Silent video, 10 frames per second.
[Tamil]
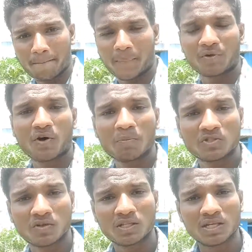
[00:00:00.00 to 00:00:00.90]

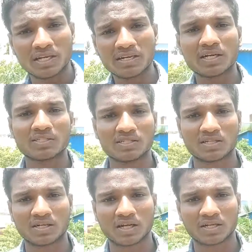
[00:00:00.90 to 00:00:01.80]
பர்ஃபார்மன்ஸ் வந்து
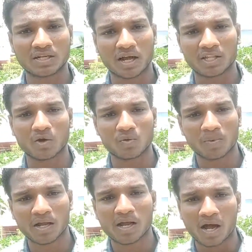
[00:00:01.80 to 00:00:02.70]
இன்கன்சிஸ்டண்ட்டாக இருக்குது அதான் உண்மை